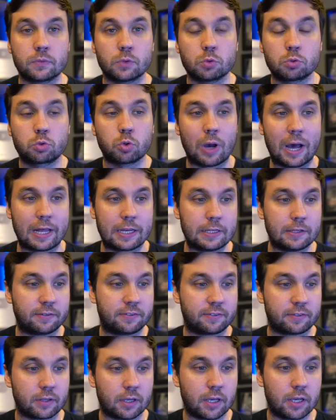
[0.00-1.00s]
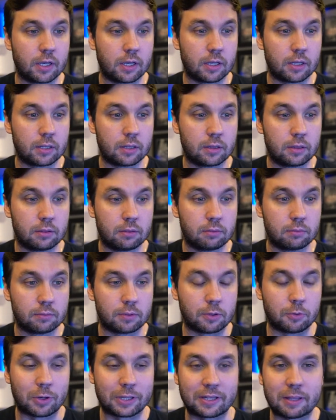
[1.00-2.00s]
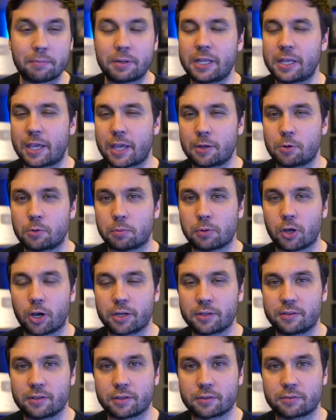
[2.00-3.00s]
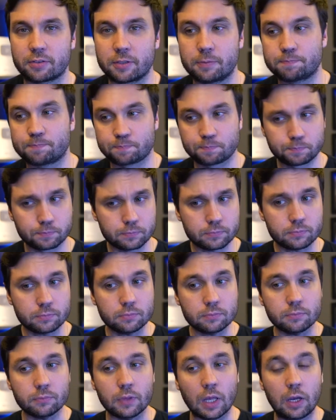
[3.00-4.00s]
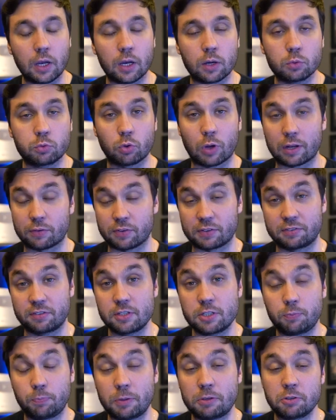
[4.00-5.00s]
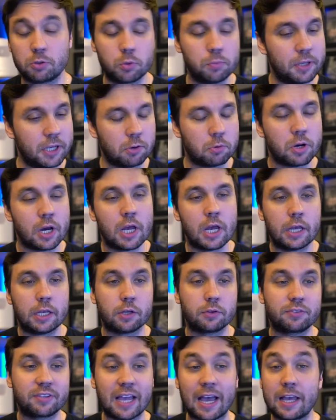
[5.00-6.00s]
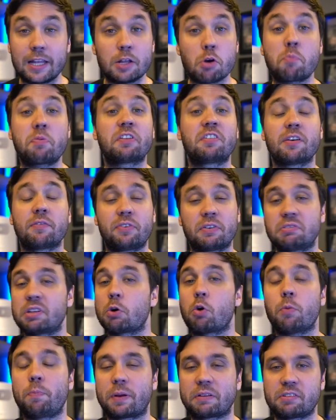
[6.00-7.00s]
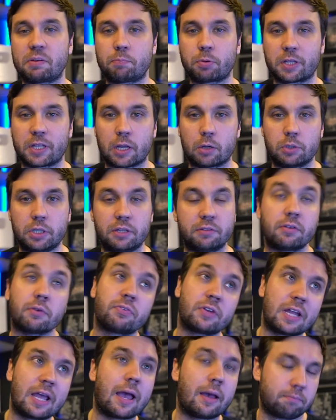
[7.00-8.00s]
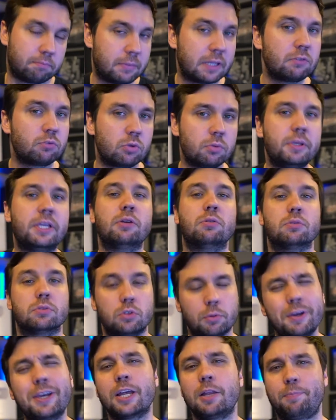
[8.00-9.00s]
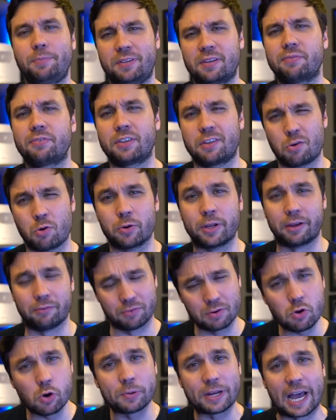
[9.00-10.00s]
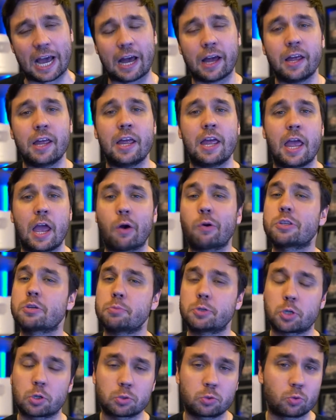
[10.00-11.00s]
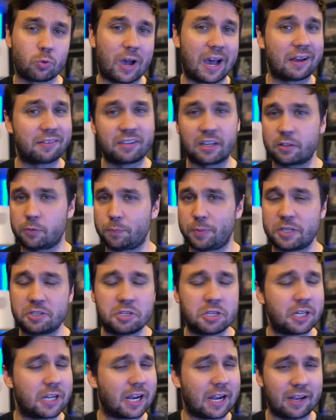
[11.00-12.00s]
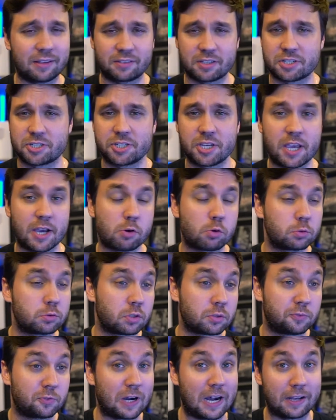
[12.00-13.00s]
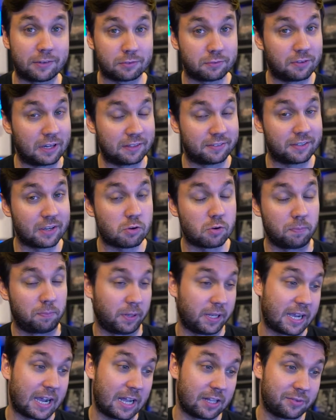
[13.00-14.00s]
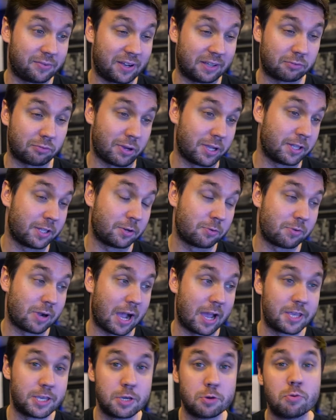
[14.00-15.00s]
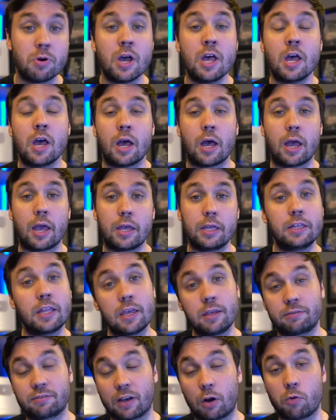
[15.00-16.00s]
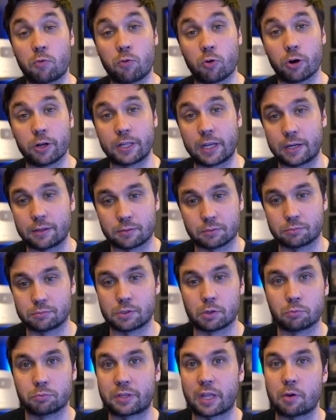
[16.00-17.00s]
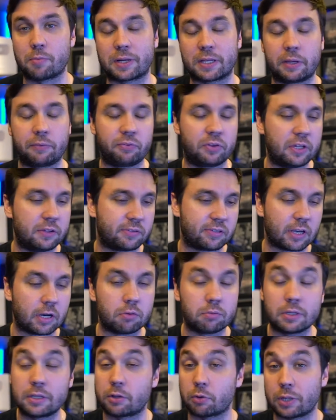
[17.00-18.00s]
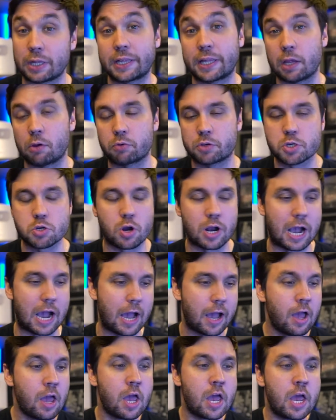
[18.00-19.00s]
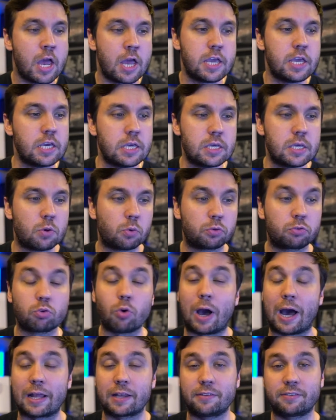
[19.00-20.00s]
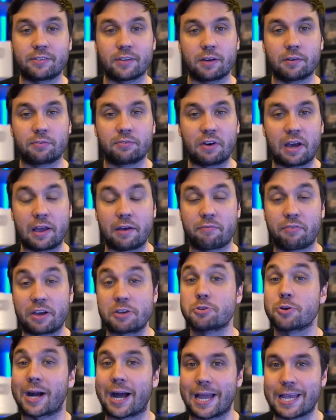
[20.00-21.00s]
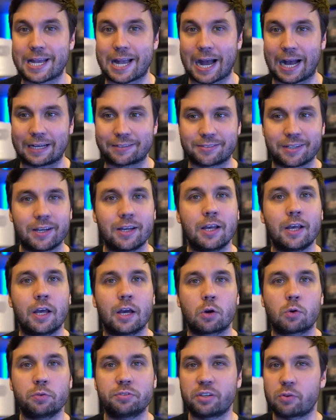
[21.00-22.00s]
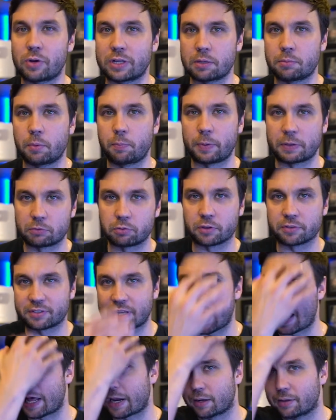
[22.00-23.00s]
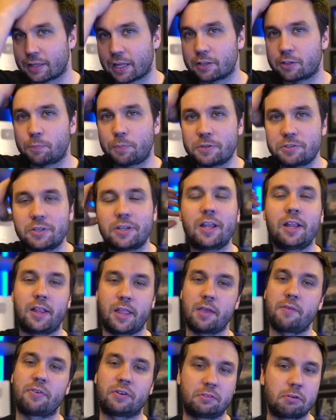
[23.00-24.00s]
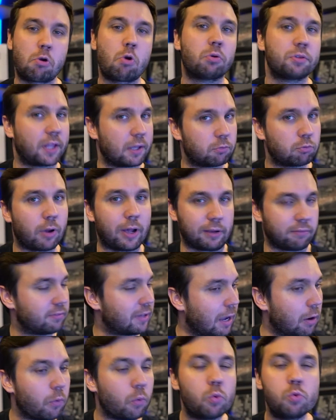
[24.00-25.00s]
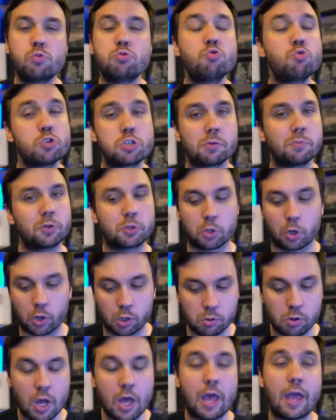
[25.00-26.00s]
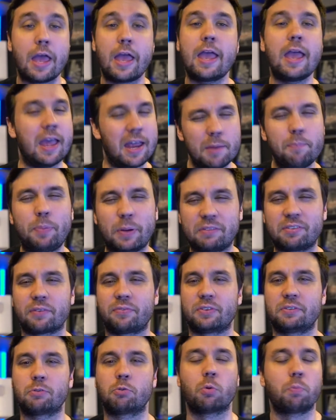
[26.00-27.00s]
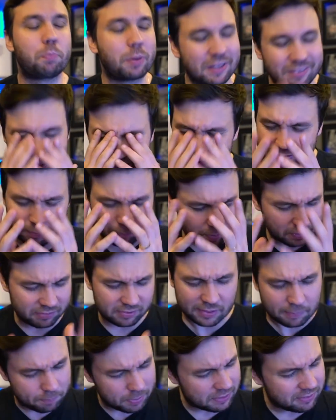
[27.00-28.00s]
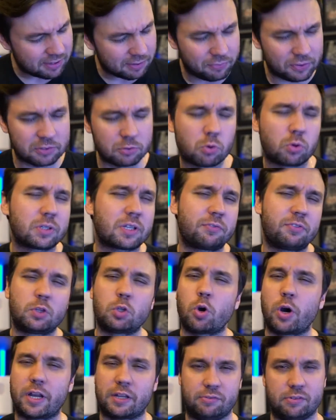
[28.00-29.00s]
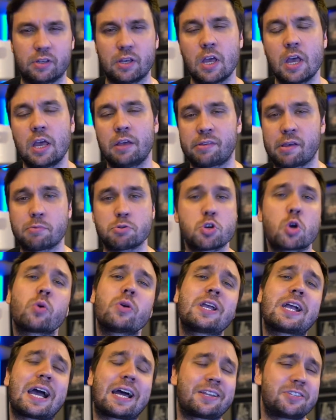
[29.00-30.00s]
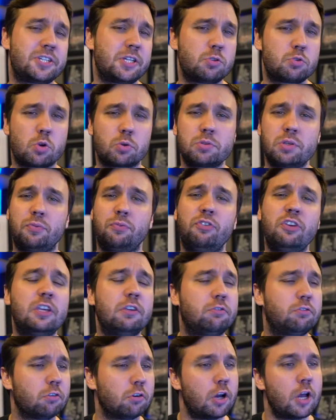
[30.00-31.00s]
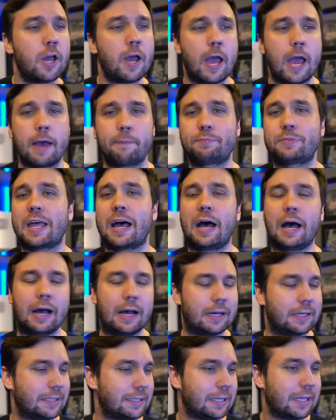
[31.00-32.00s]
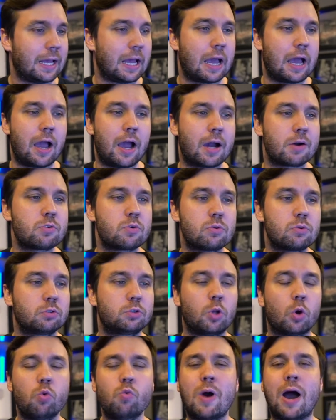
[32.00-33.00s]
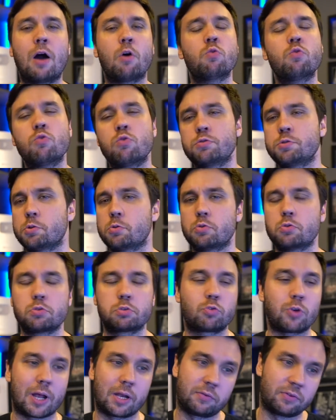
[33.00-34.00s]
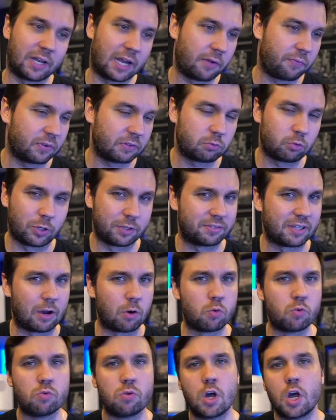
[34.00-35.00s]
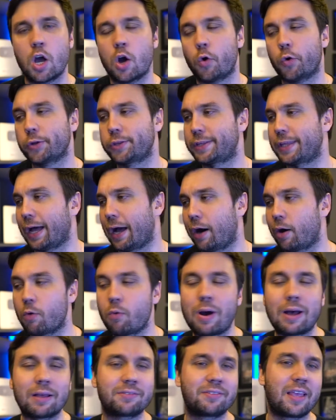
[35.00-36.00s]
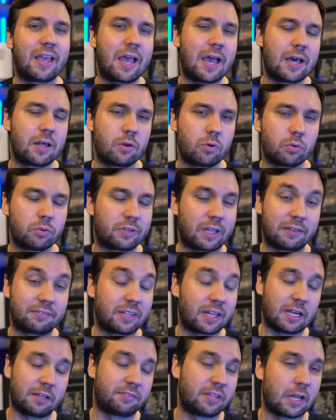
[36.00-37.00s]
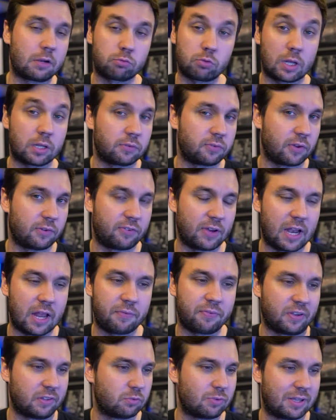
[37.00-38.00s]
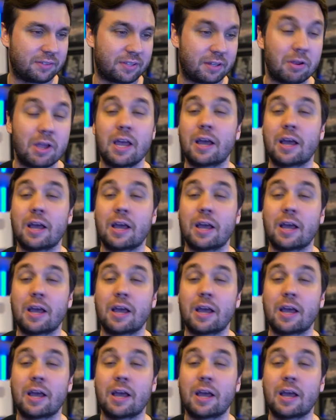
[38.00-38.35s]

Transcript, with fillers: O Soares, é, eu até brinquei no vlog dizendo assim, ah, o Soares vai se despedir domingo. E eu disse, ah, ele não precisa fazer gol para ser protagonista. Eu falei, é, menos domingo. Domingo ele precisa fazer gol, né? Vamos cobrar. É o último jogo do Soares, é despedida, casa cheia contra o Vasco, vai ser complicado. O Vasco ainda não caiu é, e nem salvou, né? Não, não tem uma definição, então ele tem o que jogar. E o Soares vai, vai jogar em casa com 50 mil pessoas, cara, na despedida ele tem que fazer gol, tá, Soares? No, último jogo, ele precisa fazer gol. Precisa, precisa, precisa fazer o gol da vitória. Assim. Sabe, jogo encardido, jogo difícil, é, tá 1x1 é, um, um a um, e o Soares vai lá e faz 2x1. Um. Ou tá 1x0, ou tá 0x0, o Soares vai lá e faz 1x0.